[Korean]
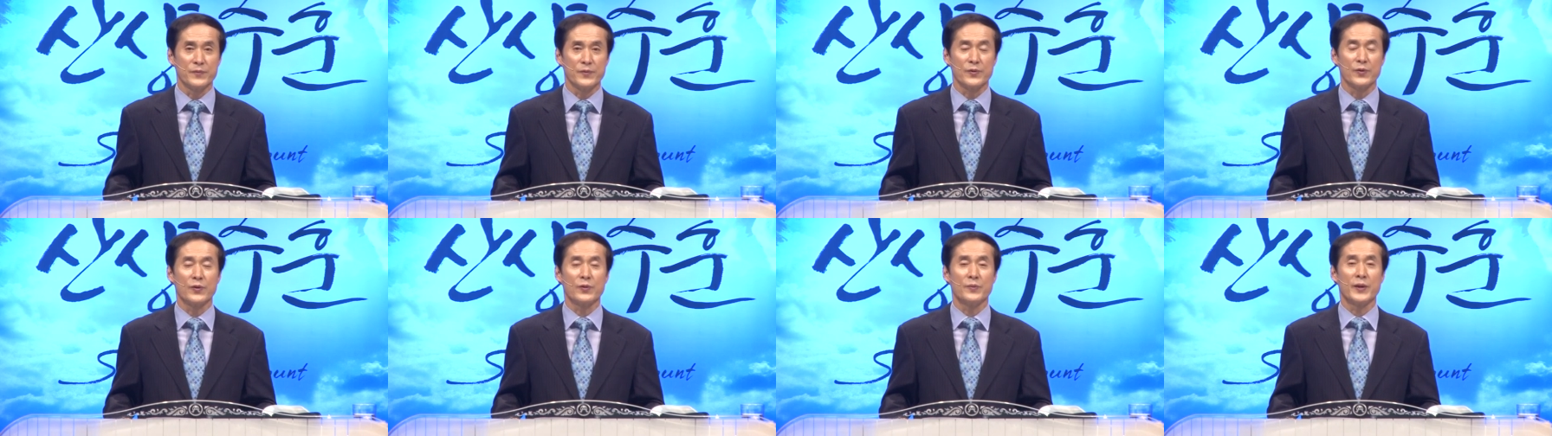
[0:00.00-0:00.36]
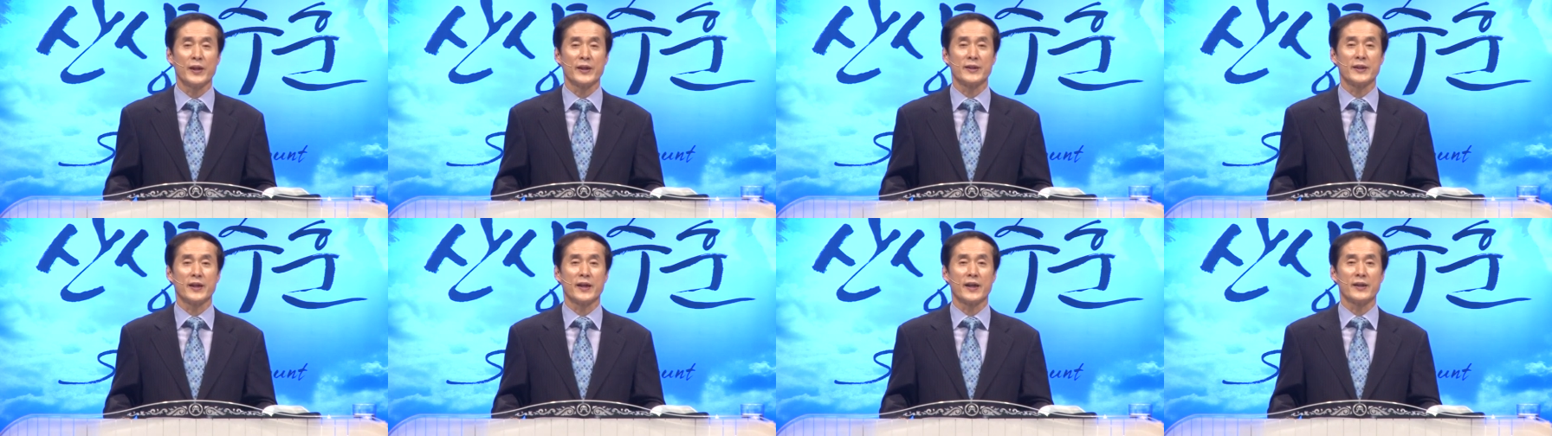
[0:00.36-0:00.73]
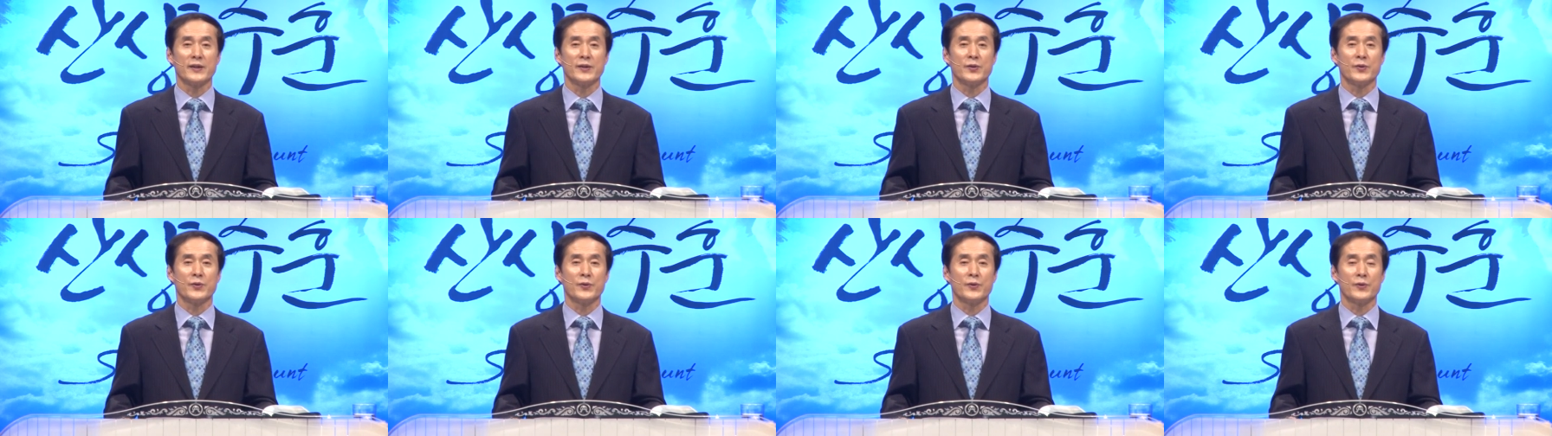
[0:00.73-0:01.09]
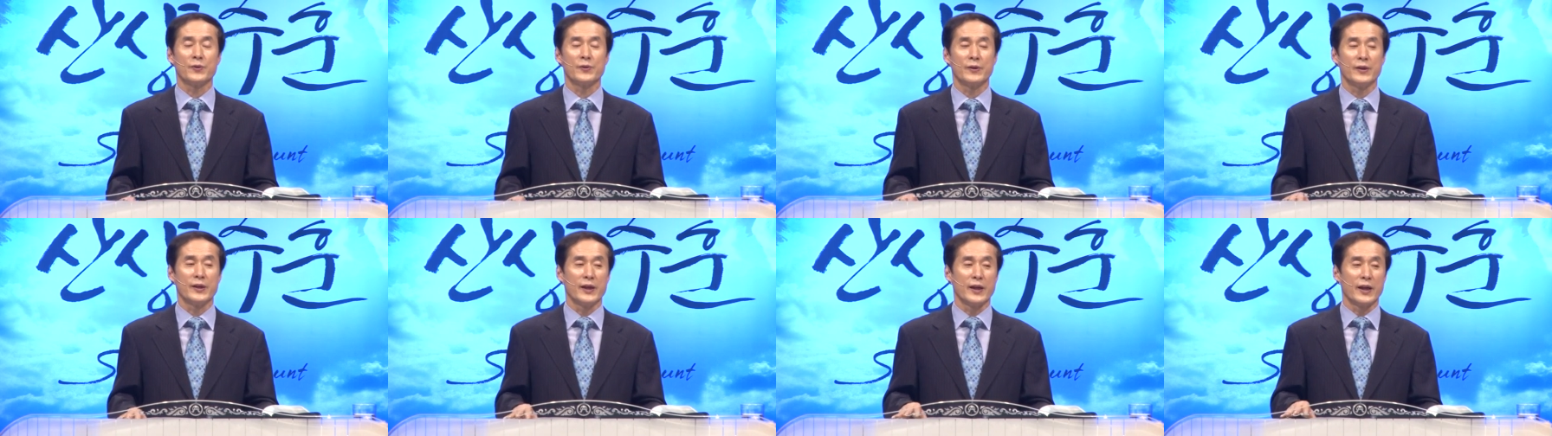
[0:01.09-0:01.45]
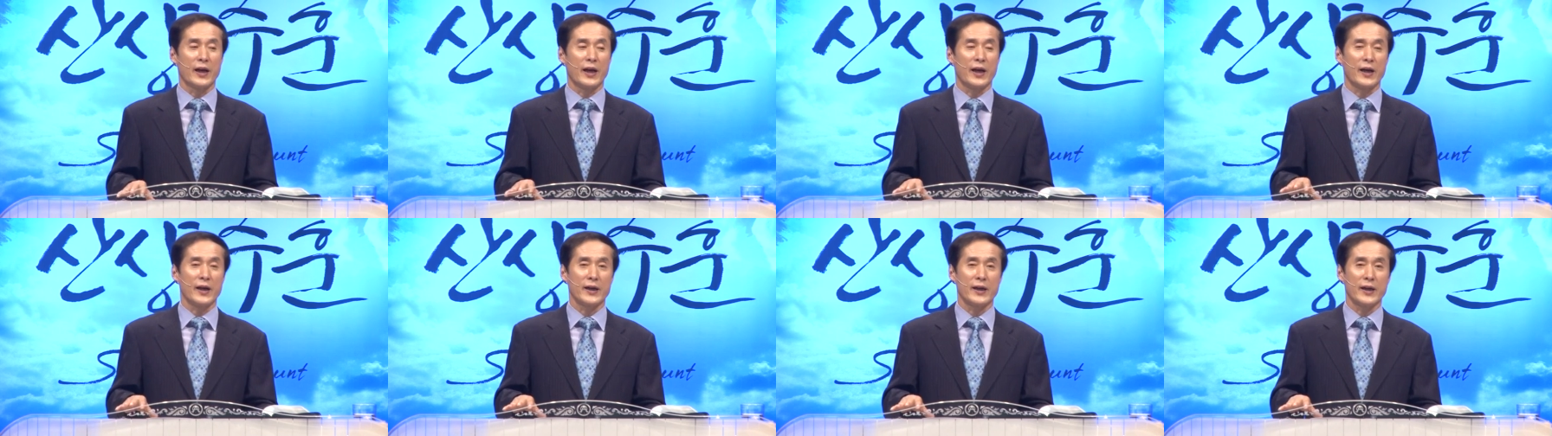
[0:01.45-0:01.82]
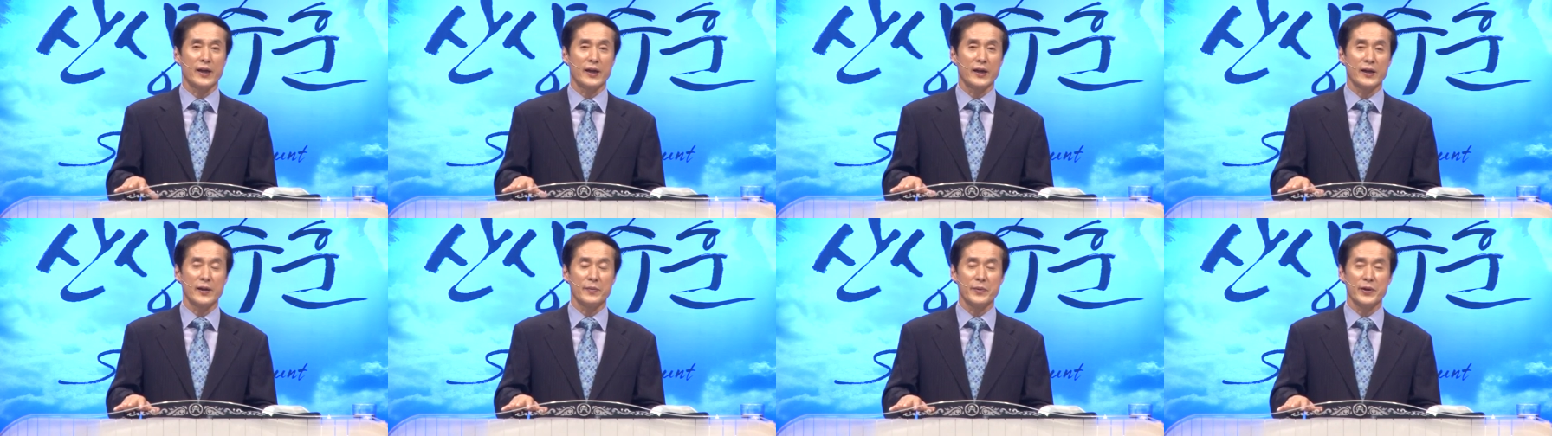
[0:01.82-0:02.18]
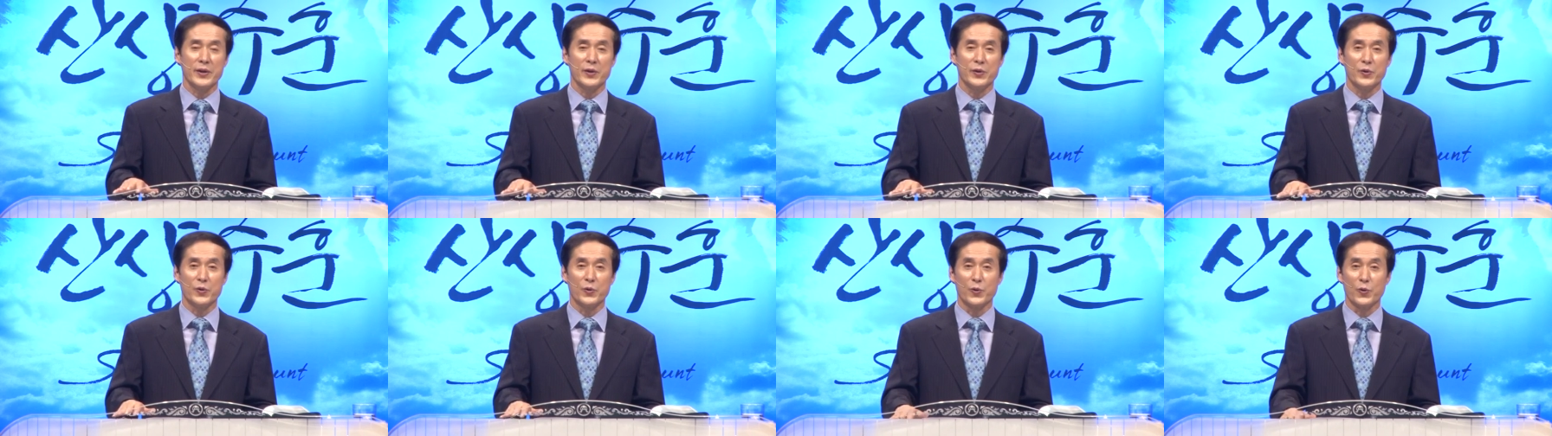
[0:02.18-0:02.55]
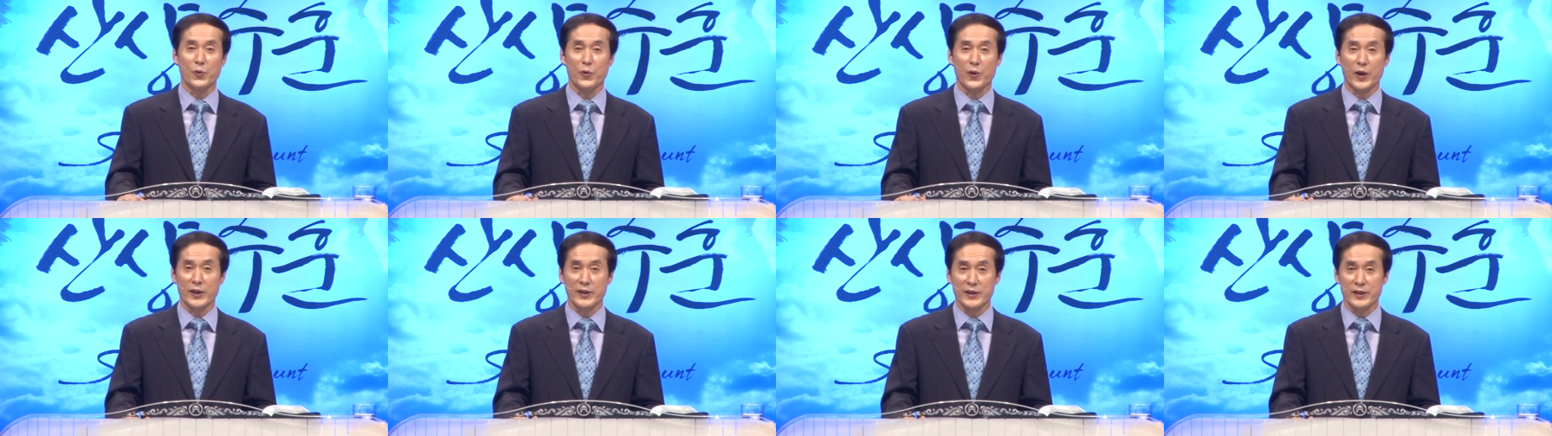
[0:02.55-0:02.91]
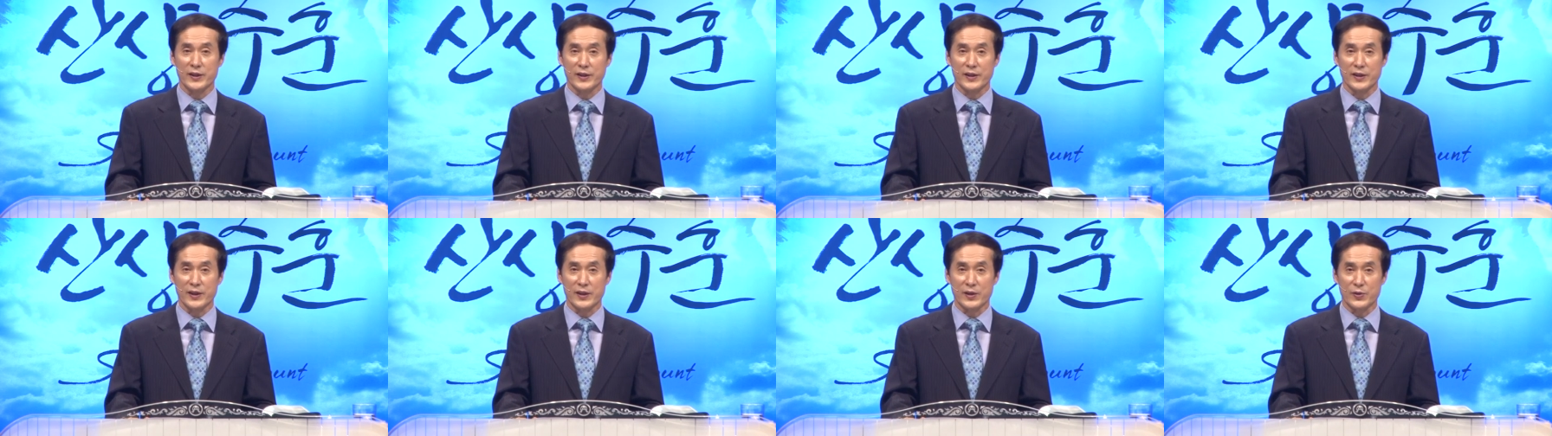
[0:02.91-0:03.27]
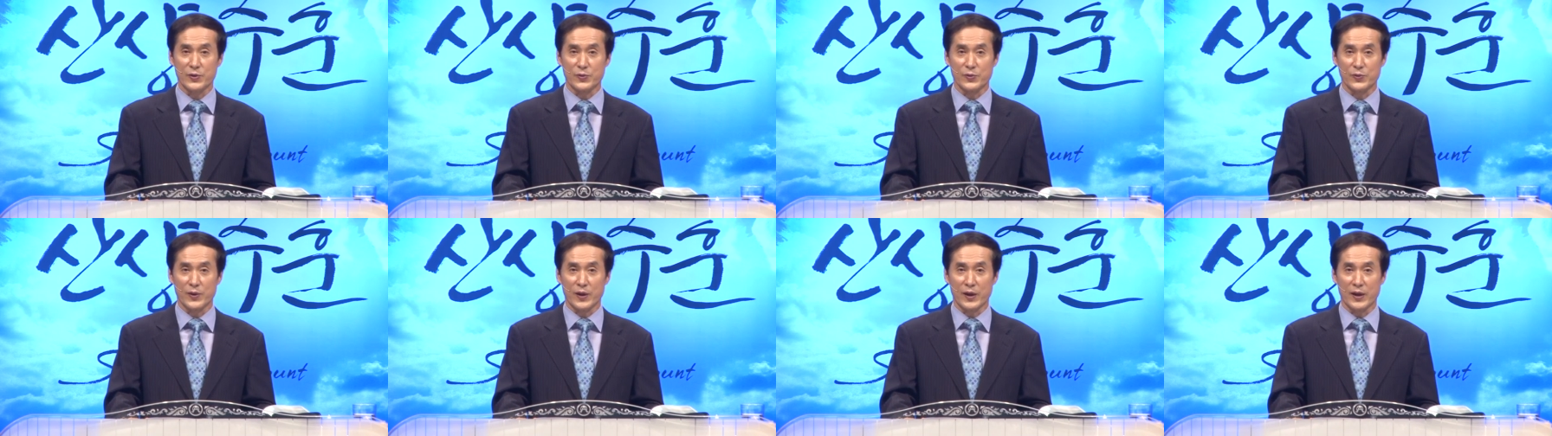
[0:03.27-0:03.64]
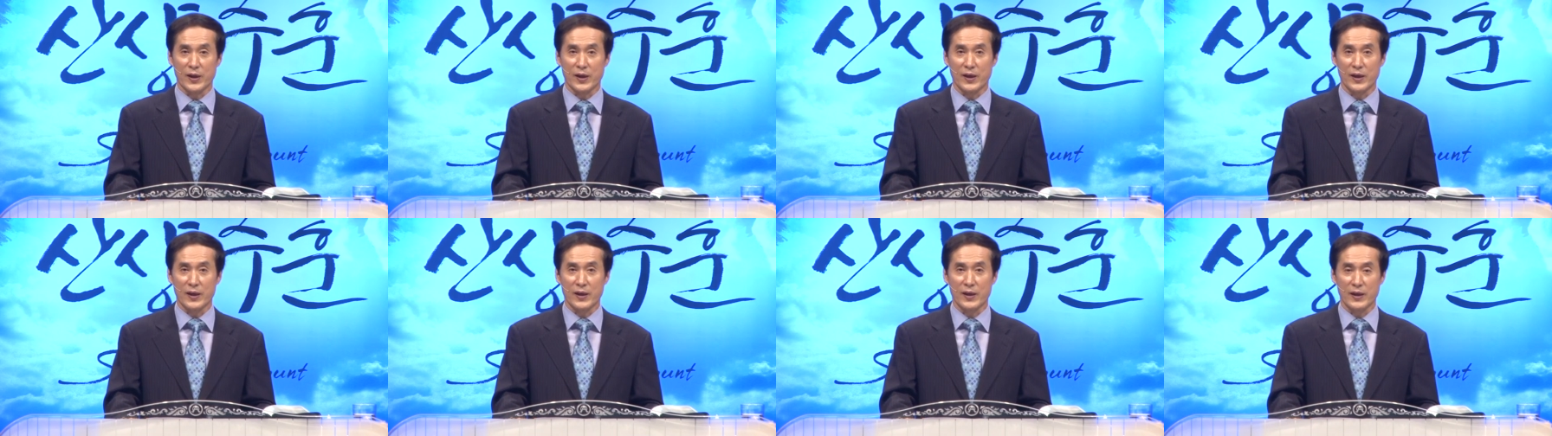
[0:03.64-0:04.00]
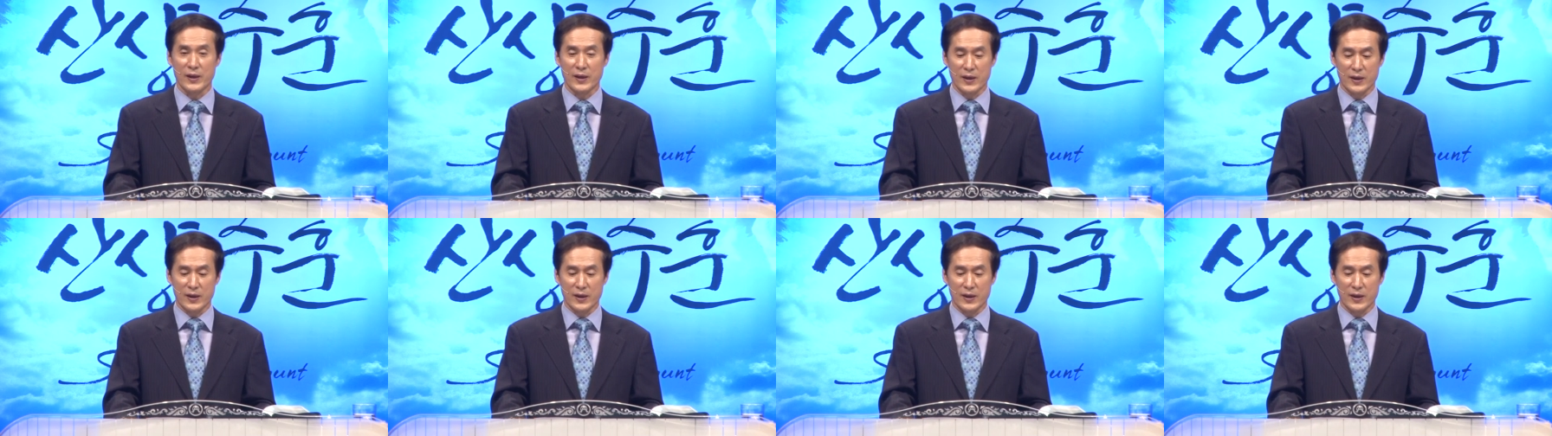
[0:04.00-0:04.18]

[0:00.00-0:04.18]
또 마찬가지로 하나님이 요구하시는 기준과